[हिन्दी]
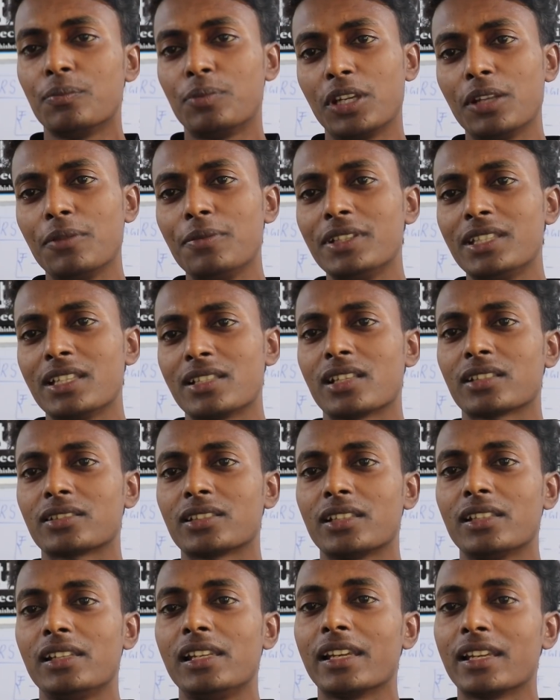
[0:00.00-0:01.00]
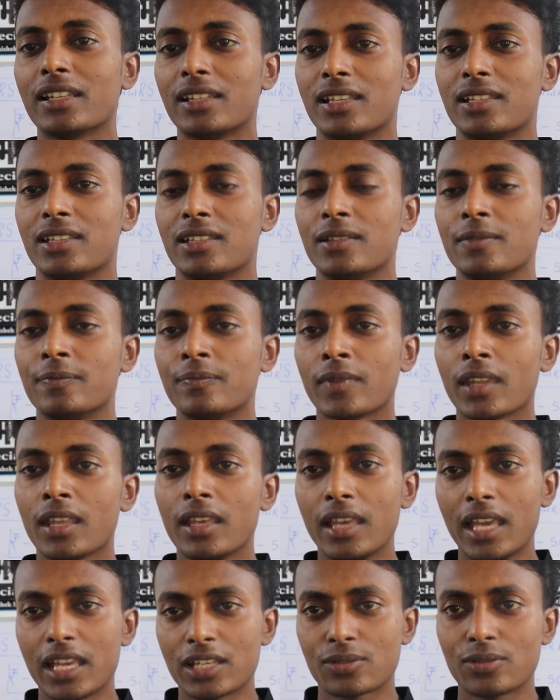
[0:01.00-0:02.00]
फ्री भी दे सकते हैं लेकिन
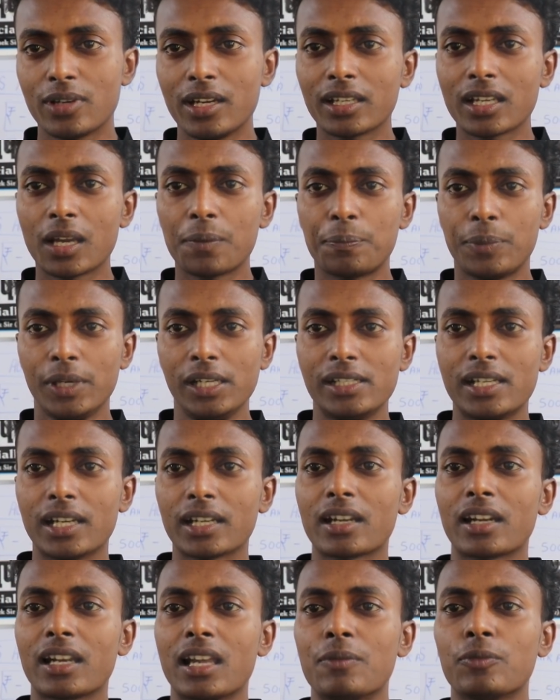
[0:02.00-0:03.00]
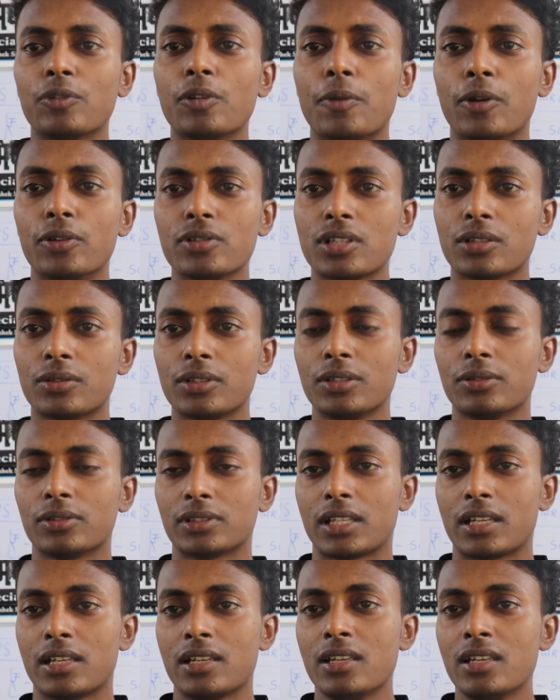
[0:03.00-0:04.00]
नहीं स्टूडेंट का फिल्टर करना हमको बहुत ज़रूरी
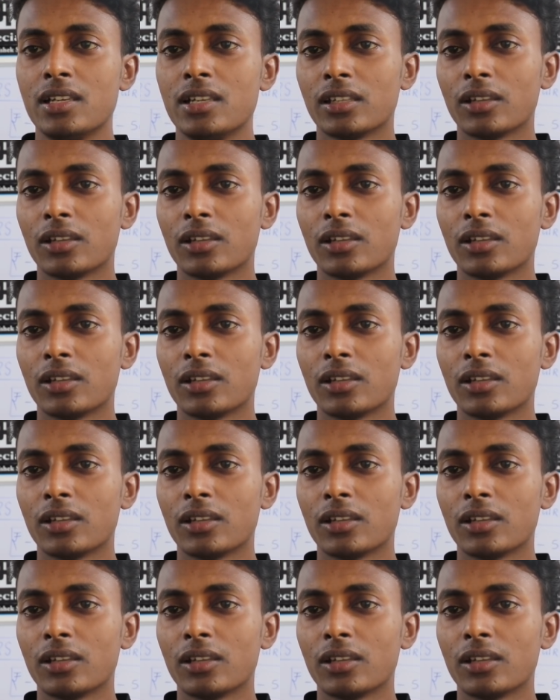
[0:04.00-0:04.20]
होता है